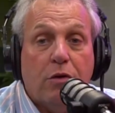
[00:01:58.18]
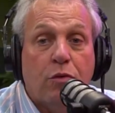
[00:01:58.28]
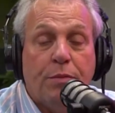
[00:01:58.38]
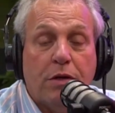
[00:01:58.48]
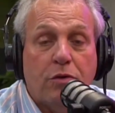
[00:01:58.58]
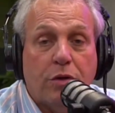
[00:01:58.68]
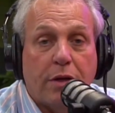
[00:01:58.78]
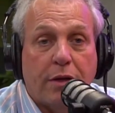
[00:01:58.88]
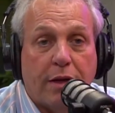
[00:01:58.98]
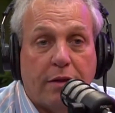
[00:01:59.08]
com menos de
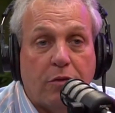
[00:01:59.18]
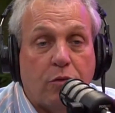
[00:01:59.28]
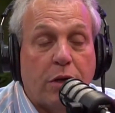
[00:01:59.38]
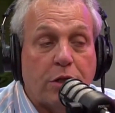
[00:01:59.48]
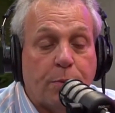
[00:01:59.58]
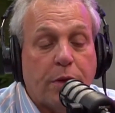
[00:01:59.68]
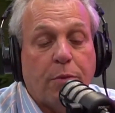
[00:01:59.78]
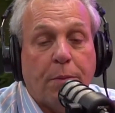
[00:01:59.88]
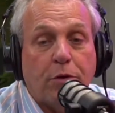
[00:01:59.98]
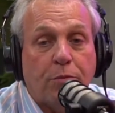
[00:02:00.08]
35 anos,
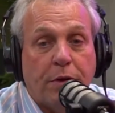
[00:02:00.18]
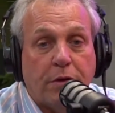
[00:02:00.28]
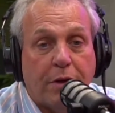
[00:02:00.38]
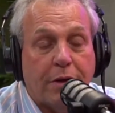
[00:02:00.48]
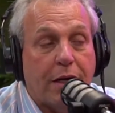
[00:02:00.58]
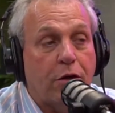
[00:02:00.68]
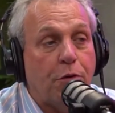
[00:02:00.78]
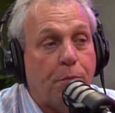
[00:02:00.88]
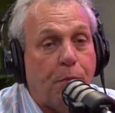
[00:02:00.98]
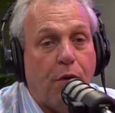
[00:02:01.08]
principalmente com menos de 30
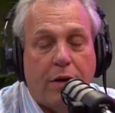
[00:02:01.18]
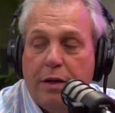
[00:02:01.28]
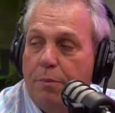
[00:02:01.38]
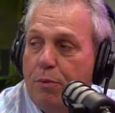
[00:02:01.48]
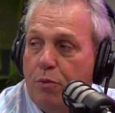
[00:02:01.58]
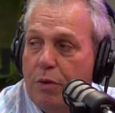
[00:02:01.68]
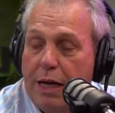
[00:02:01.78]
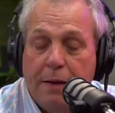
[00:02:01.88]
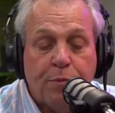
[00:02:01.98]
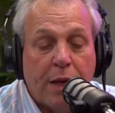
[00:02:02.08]
anos, podem
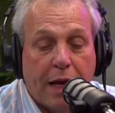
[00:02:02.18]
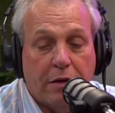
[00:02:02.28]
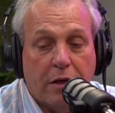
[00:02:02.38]
procurar as